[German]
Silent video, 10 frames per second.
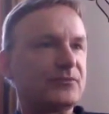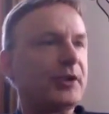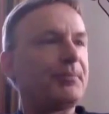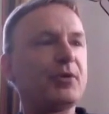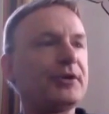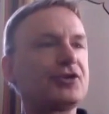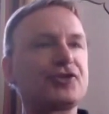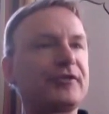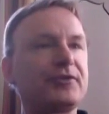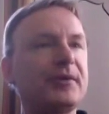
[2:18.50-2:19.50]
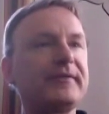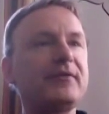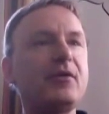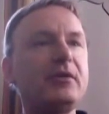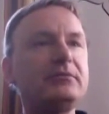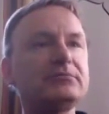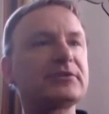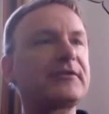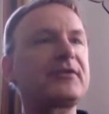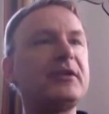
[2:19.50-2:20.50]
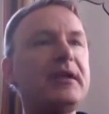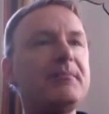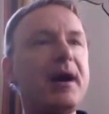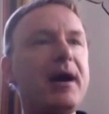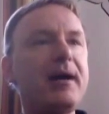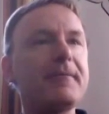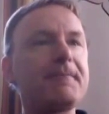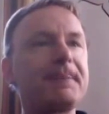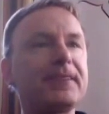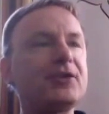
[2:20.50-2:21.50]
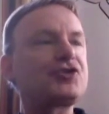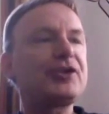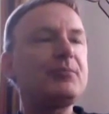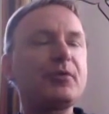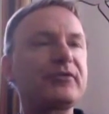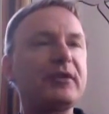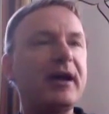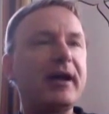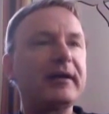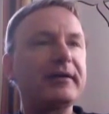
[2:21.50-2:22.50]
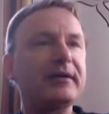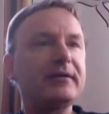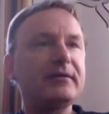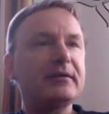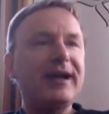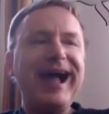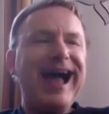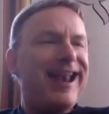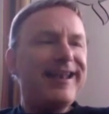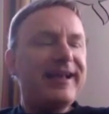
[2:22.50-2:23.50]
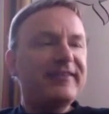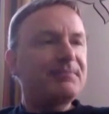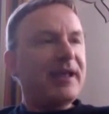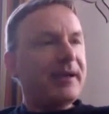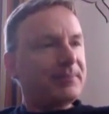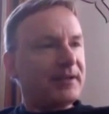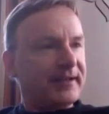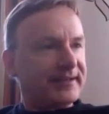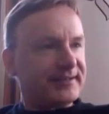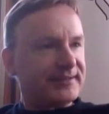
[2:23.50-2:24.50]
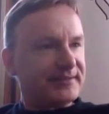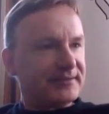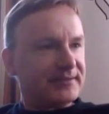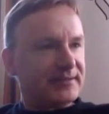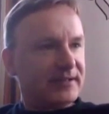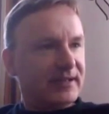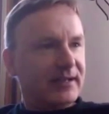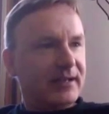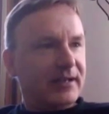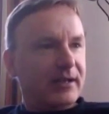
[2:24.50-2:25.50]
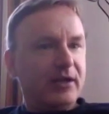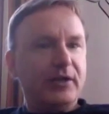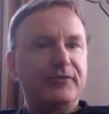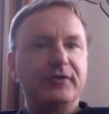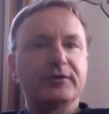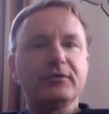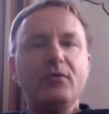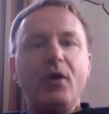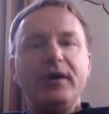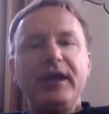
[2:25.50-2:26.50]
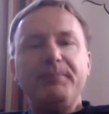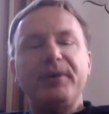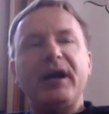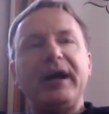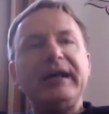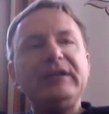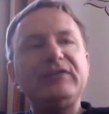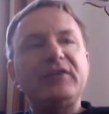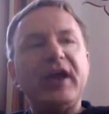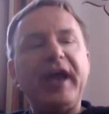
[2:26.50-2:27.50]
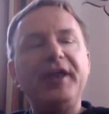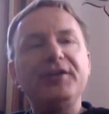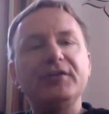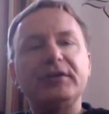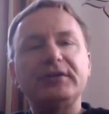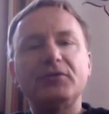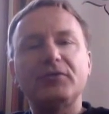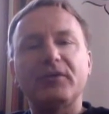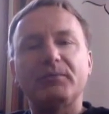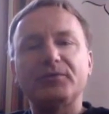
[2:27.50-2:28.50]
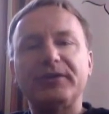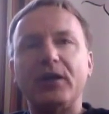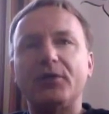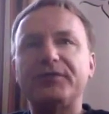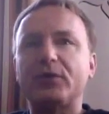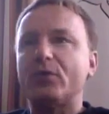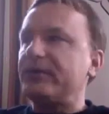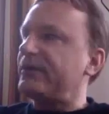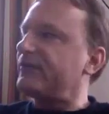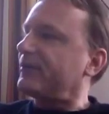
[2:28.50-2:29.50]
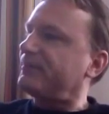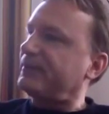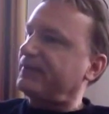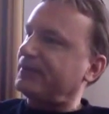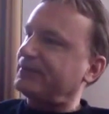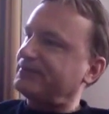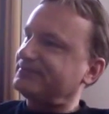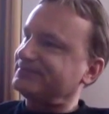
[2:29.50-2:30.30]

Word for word: Die politische Situation, das Klima, die Stimmungslage, alles bleibt gleich. Es wird nur der Preis geändert in unserem Modell und wir gucken jetzt, was passiert.